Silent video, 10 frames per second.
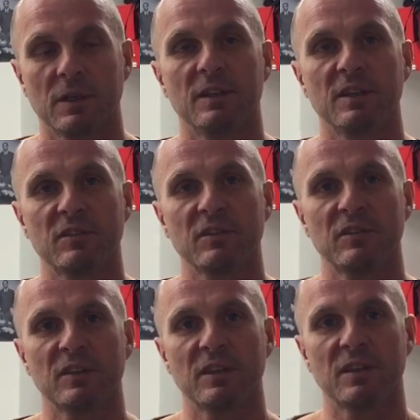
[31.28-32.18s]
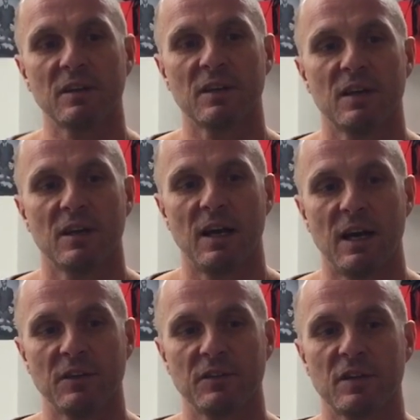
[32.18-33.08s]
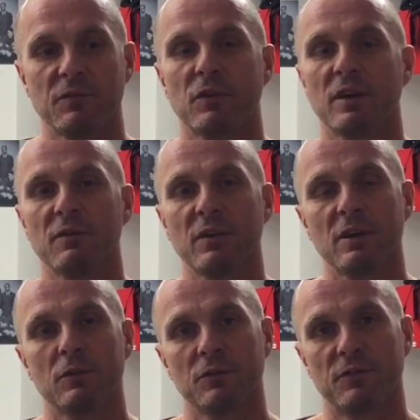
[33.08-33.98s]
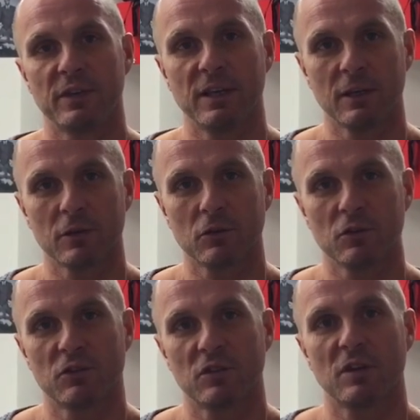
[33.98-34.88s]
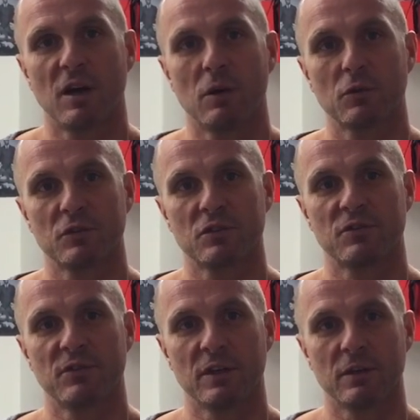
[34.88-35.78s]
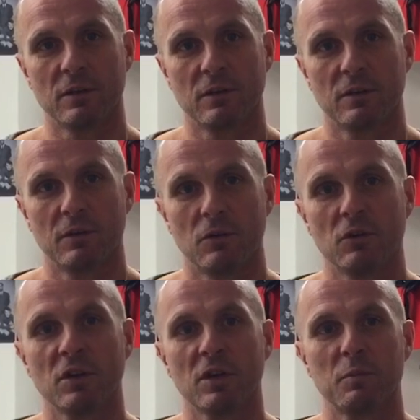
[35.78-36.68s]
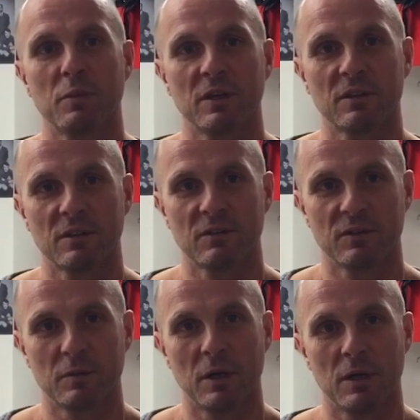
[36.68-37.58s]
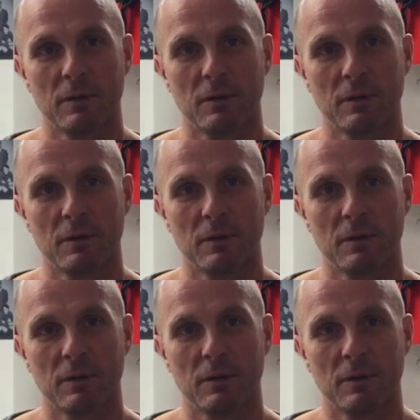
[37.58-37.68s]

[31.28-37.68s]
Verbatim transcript: In diesem Sinne Hansa Forever und viele Grüße aus Schweden. Eure Peter Wiebrand.